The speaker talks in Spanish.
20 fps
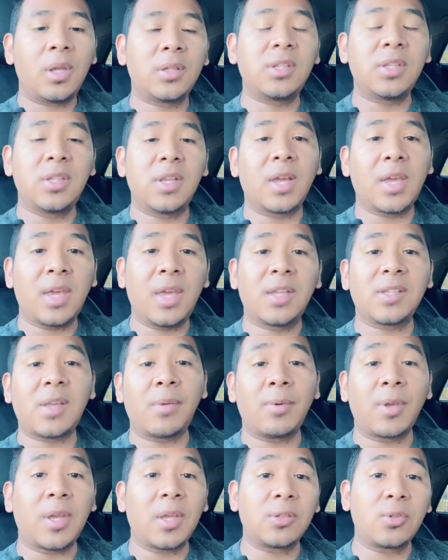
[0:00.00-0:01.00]
Así de que ya
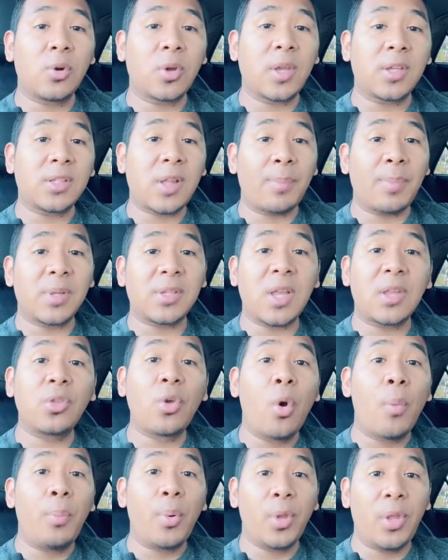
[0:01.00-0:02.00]
saben qué es lo que está
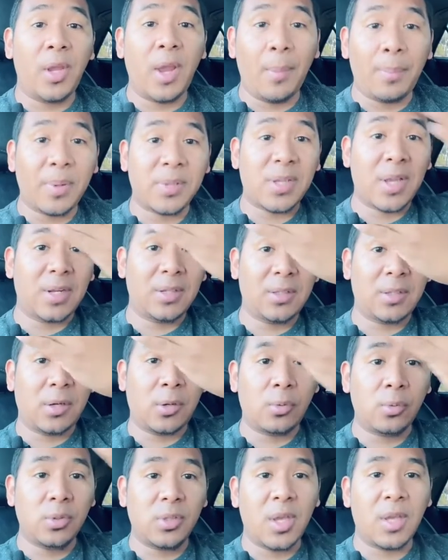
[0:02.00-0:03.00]
pasando o podría pasar
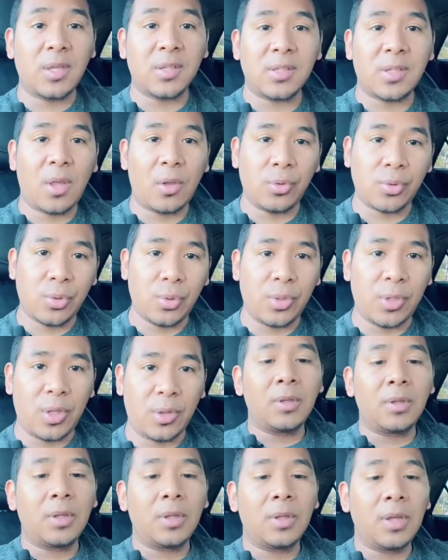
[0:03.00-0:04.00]
entre Rusia y Estados
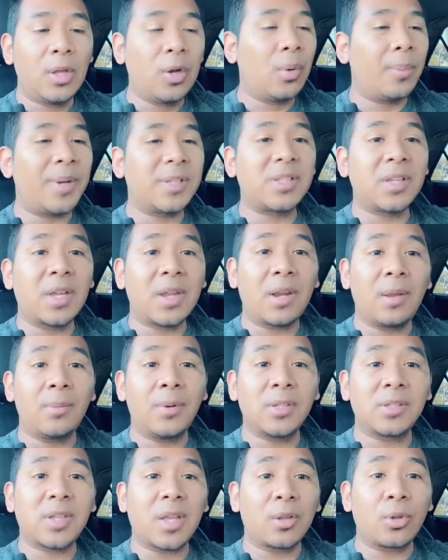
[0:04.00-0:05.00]
Unidos. Y lo más
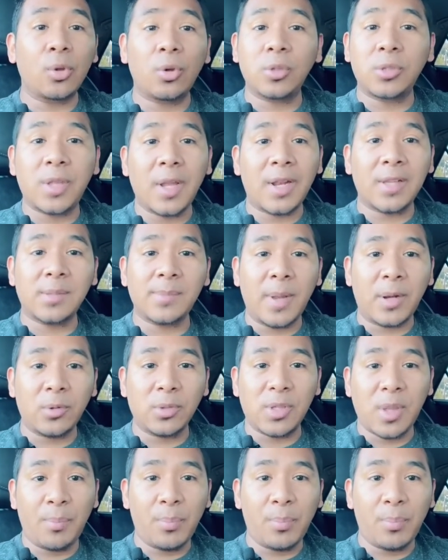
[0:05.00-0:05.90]
increíble es que todo está en las manos de